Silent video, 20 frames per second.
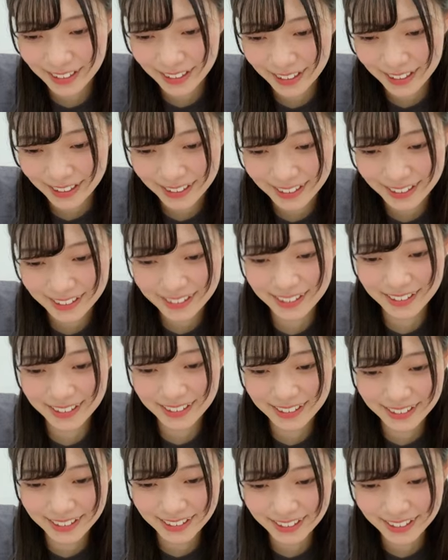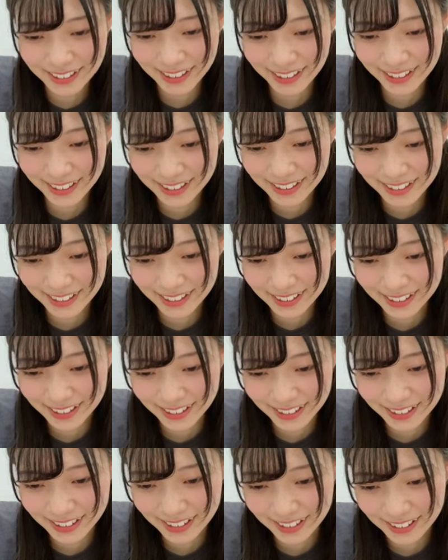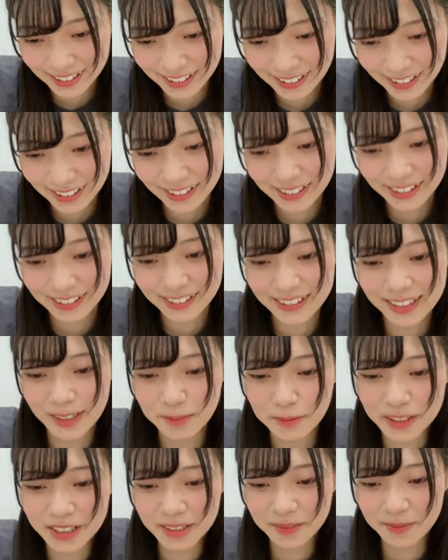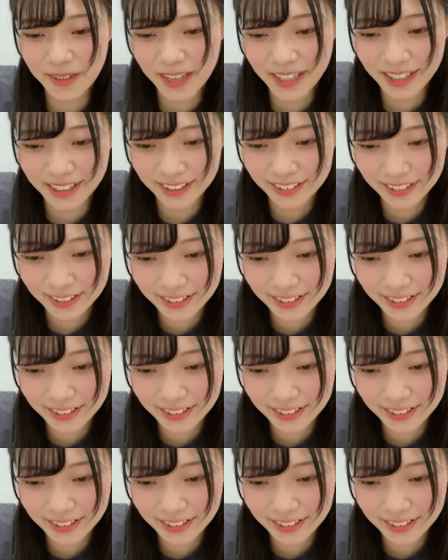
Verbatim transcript: いはいはいはいはい3文字目